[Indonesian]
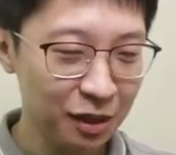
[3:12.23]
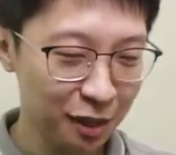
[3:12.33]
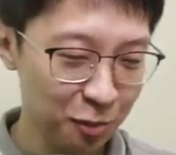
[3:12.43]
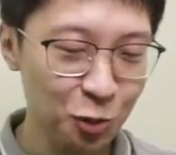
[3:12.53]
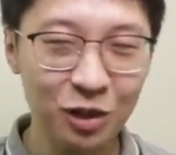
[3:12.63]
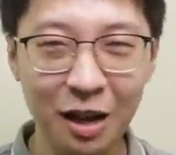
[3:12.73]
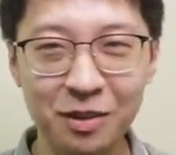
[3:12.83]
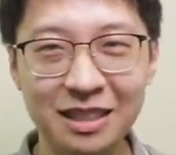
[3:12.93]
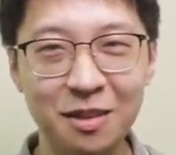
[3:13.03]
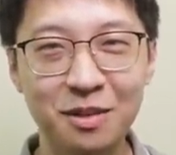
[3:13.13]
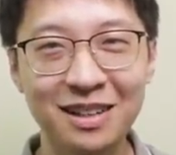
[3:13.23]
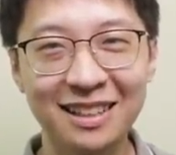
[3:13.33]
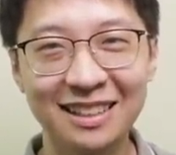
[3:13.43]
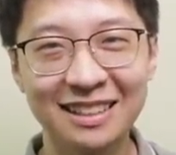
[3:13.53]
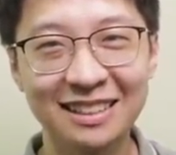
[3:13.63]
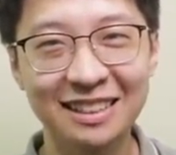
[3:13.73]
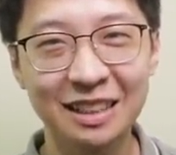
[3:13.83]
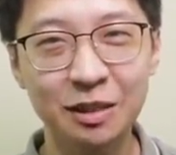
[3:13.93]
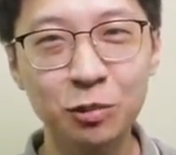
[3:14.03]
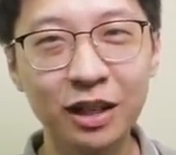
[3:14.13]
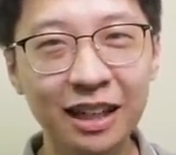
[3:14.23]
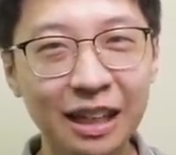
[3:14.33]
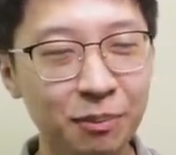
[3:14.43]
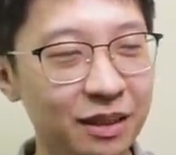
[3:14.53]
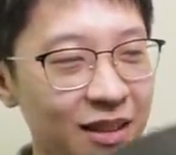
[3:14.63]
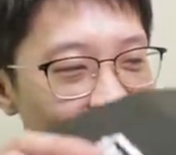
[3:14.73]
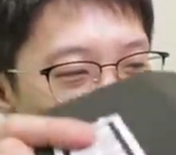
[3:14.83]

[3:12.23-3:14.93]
bakal buka bersama. Bukannya klep gini